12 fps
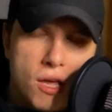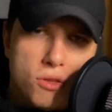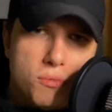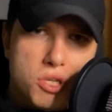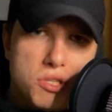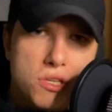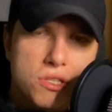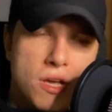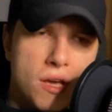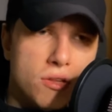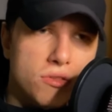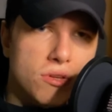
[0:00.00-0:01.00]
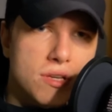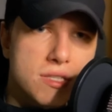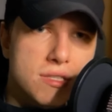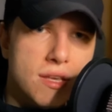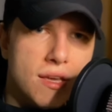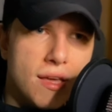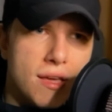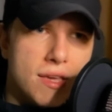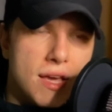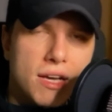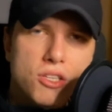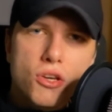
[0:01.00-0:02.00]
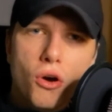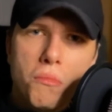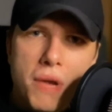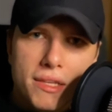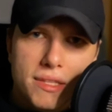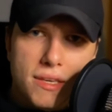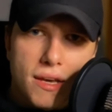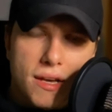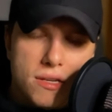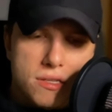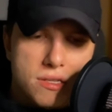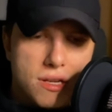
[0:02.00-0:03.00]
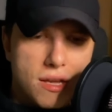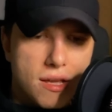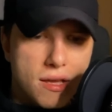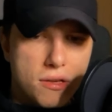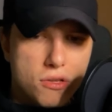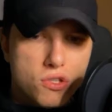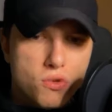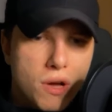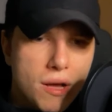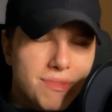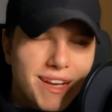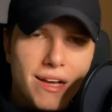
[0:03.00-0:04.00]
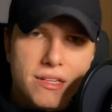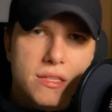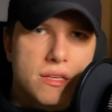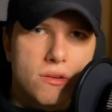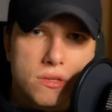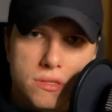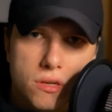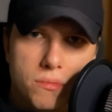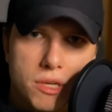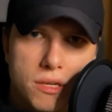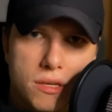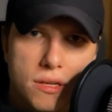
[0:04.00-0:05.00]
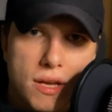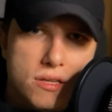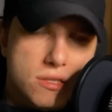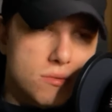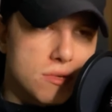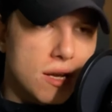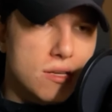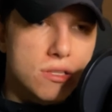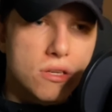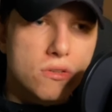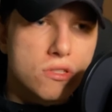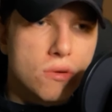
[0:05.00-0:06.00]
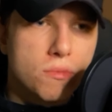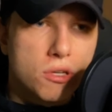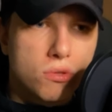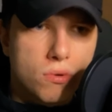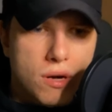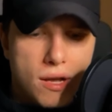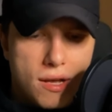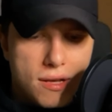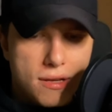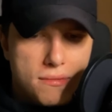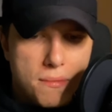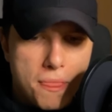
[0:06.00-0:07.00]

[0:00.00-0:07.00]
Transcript: No przecież to jest jakaś komedia, że słucham każdej osoby, każdą, każdej osoby, która